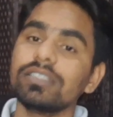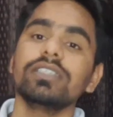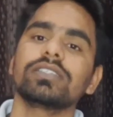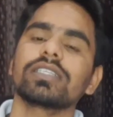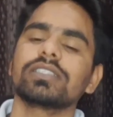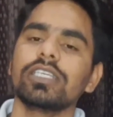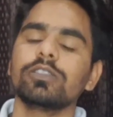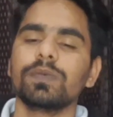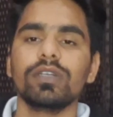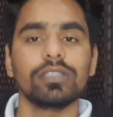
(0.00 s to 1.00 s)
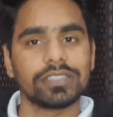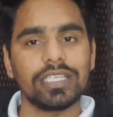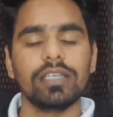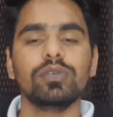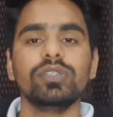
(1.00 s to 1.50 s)
कितनी सक्सेसफुल
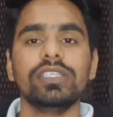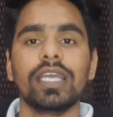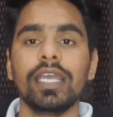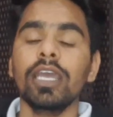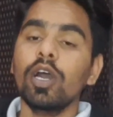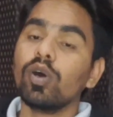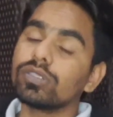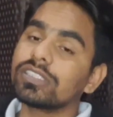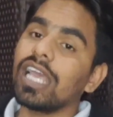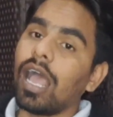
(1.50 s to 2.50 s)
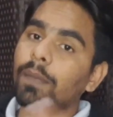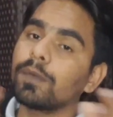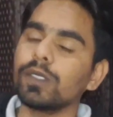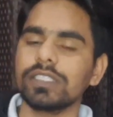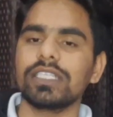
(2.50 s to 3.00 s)
सेल हुई है उससे
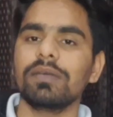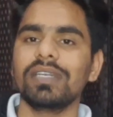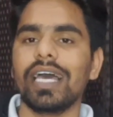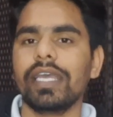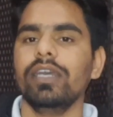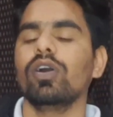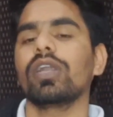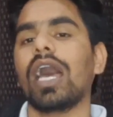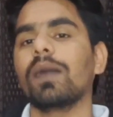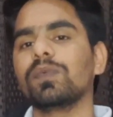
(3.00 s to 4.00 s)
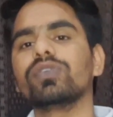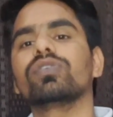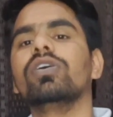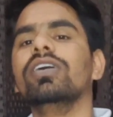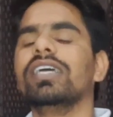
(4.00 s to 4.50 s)
आपको कितना मिला है और आप
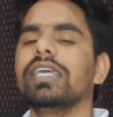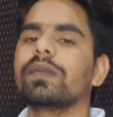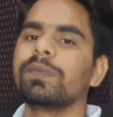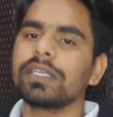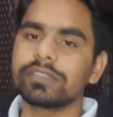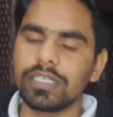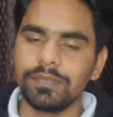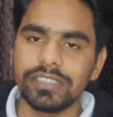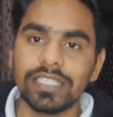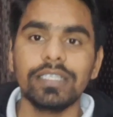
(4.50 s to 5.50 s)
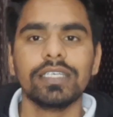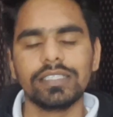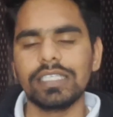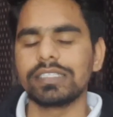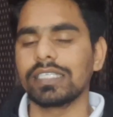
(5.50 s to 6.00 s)
उनको एक फिक्स कमीशन
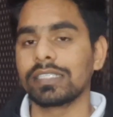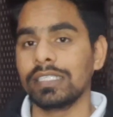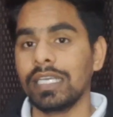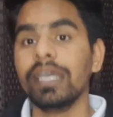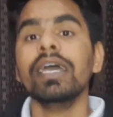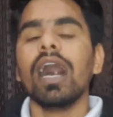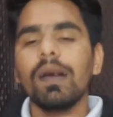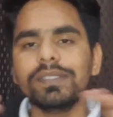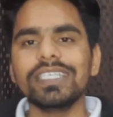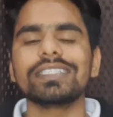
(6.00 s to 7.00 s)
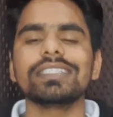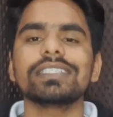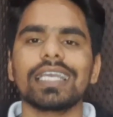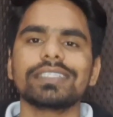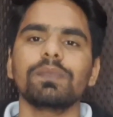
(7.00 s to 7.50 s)
दे सकते हैं अब ये
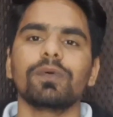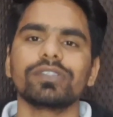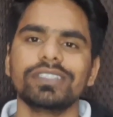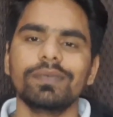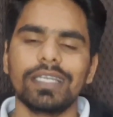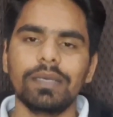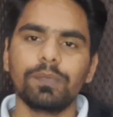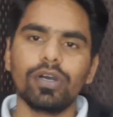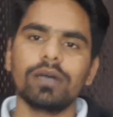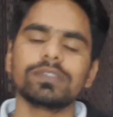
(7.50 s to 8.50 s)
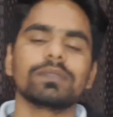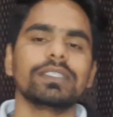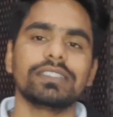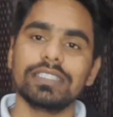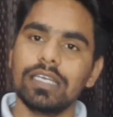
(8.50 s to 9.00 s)
चीज़ कैसे पॉसिबल है वो हम
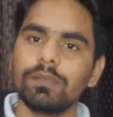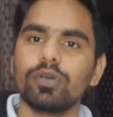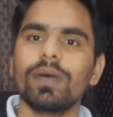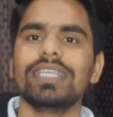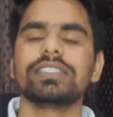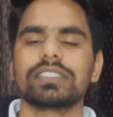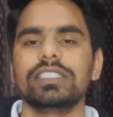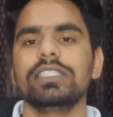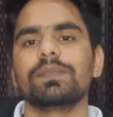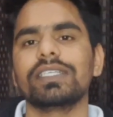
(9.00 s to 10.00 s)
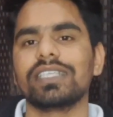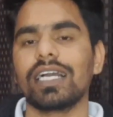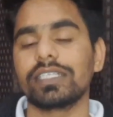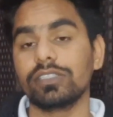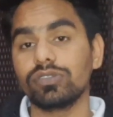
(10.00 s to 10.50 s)
समझते हैं मोबाइल स्क्रीन पर
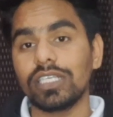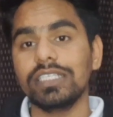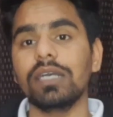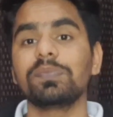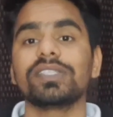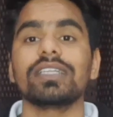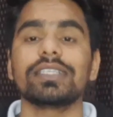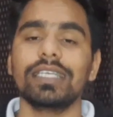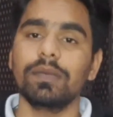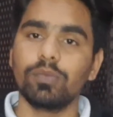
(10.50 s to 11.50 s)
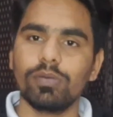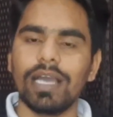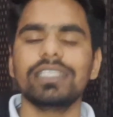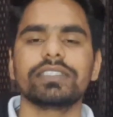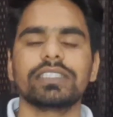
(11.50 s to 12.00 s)
जाके तो चलिए अब चलते हैं
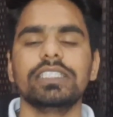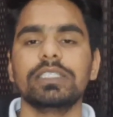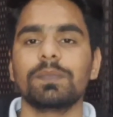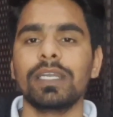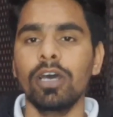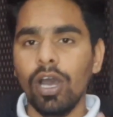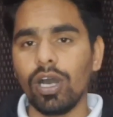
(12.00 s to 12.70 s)
मोबाइल स्क्रीन पर